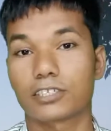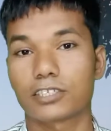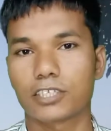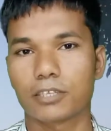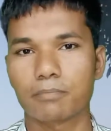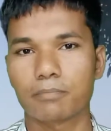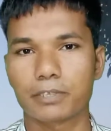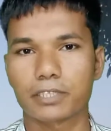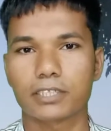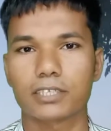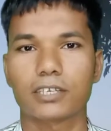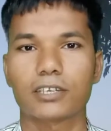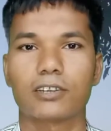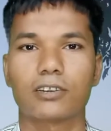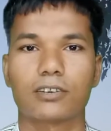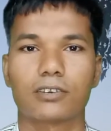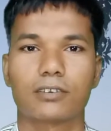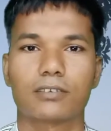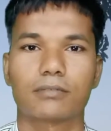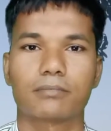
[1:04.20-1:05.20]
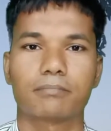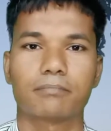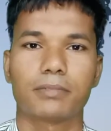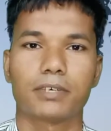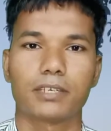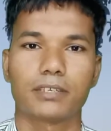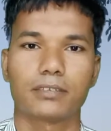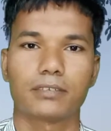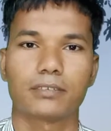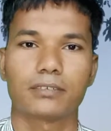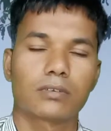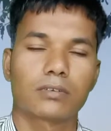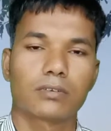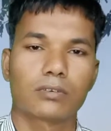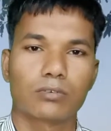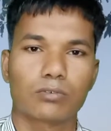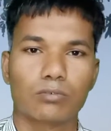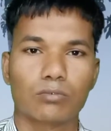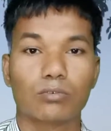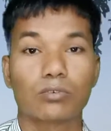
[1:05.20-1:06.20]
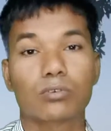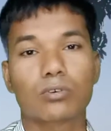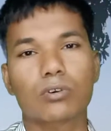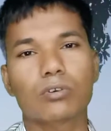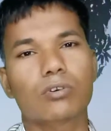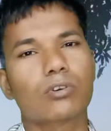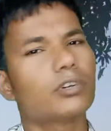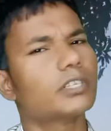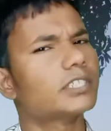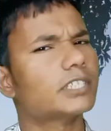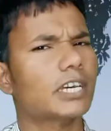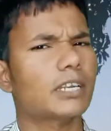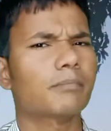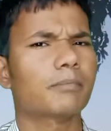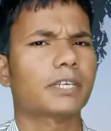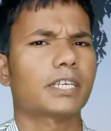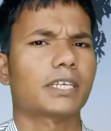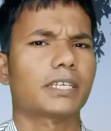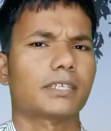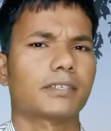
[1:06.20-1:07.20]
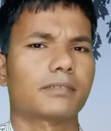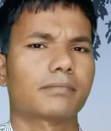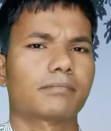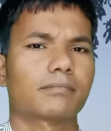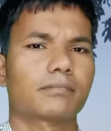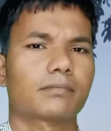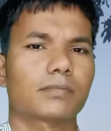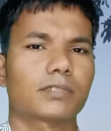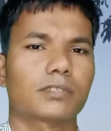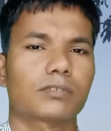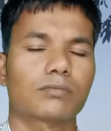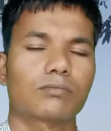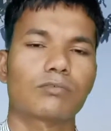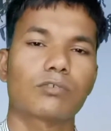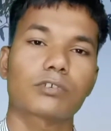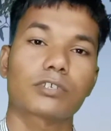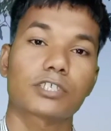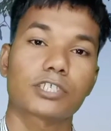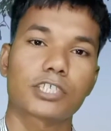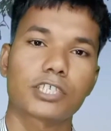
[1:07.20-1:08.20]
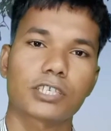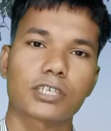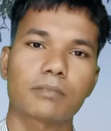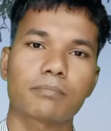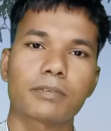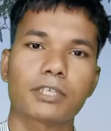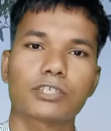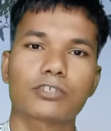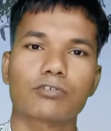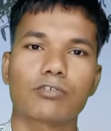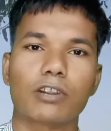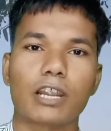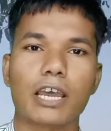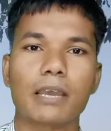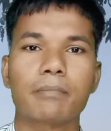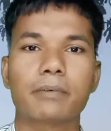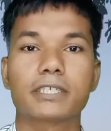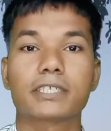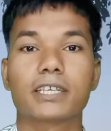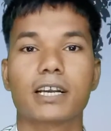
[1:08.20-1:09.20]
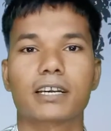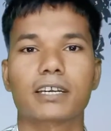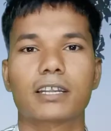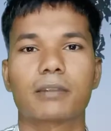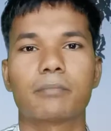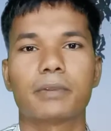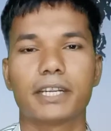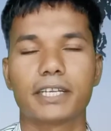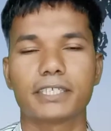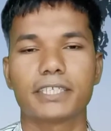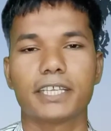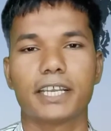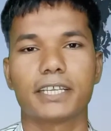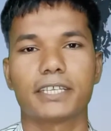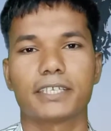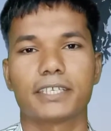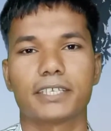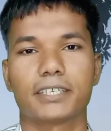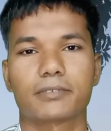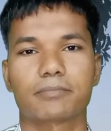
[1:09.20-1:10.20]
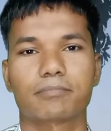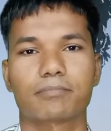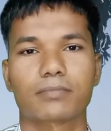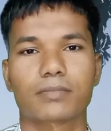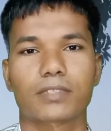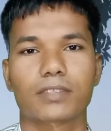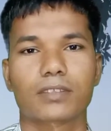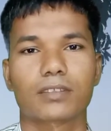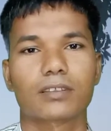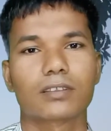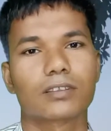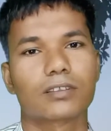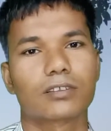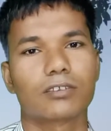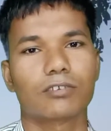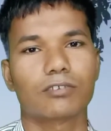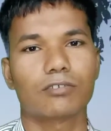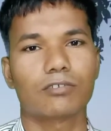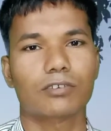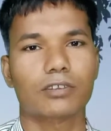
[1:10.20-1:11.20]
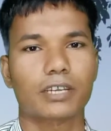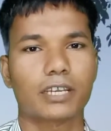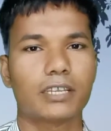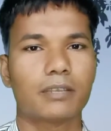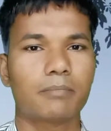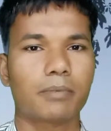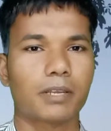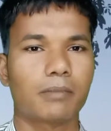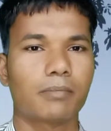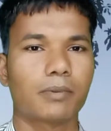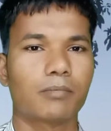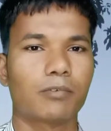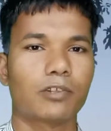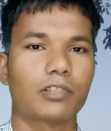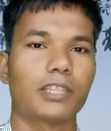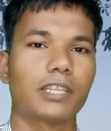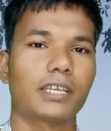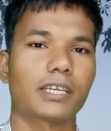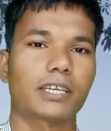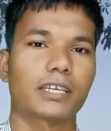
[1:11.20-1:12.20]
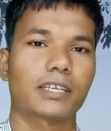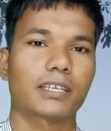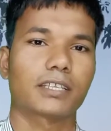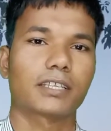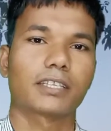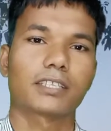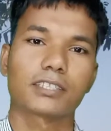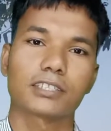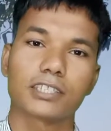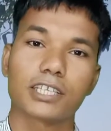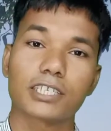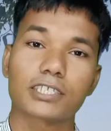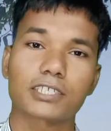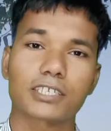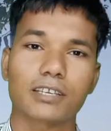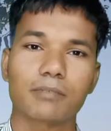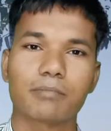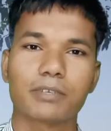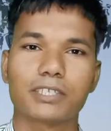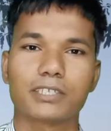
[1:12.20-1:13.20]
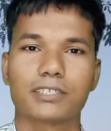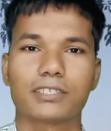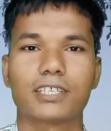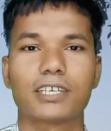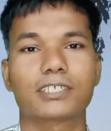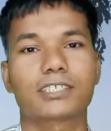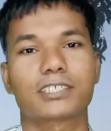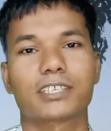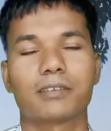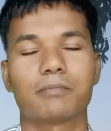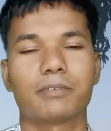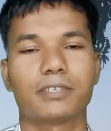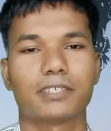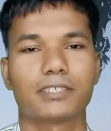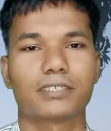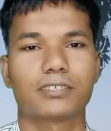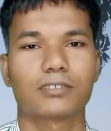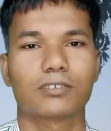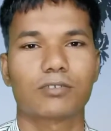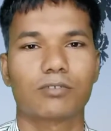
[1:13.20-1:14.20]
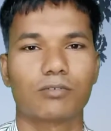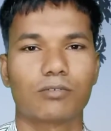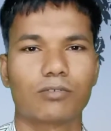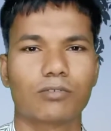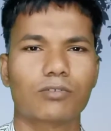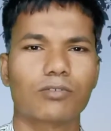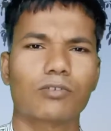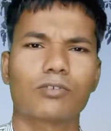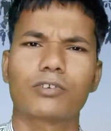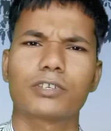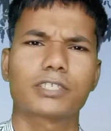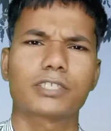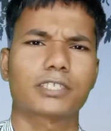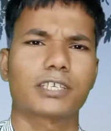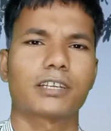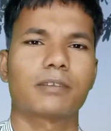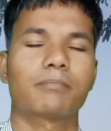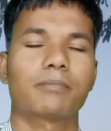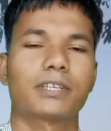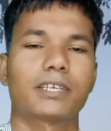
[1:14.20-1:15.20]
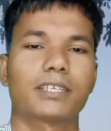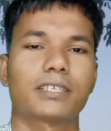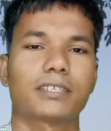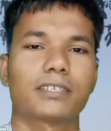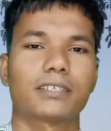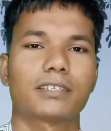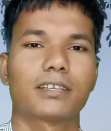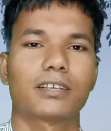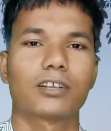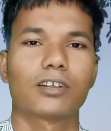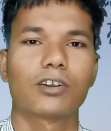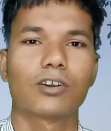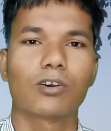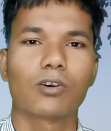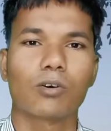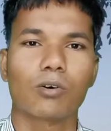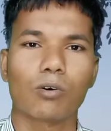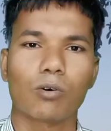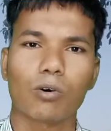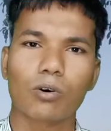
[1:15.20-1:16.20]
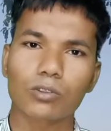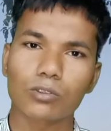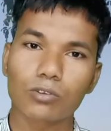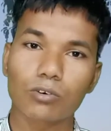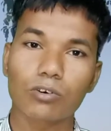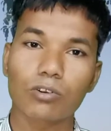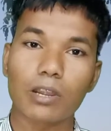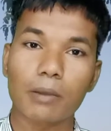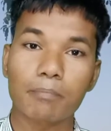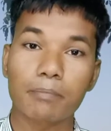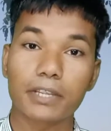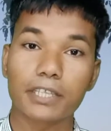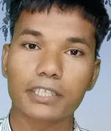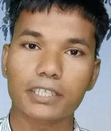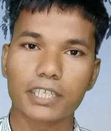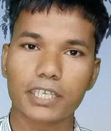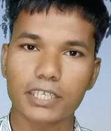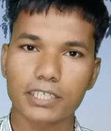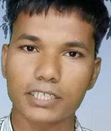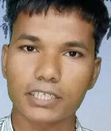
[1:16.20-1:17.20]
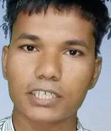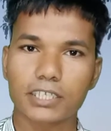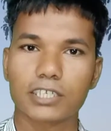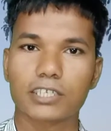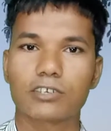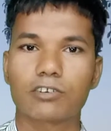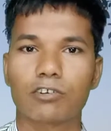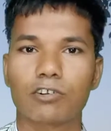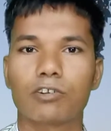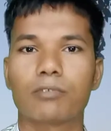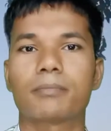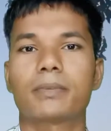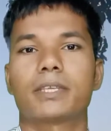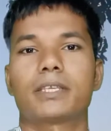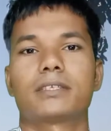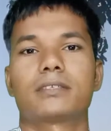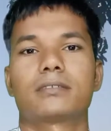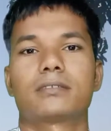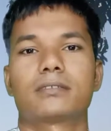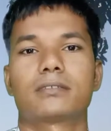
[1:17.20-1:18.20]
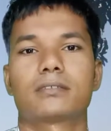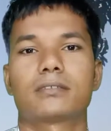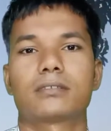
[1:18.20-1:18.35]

हैं 80 परसेंट पर उनको कोई शर्म नहीं वो किसी भी चौराहे पर जाकर बैठ जाएंगे और कहीं पर भी बोल देंगे दस के बीस दस के बीस उनको कोई शर्म नहीं और तो और अपने देश की इकोनॉमी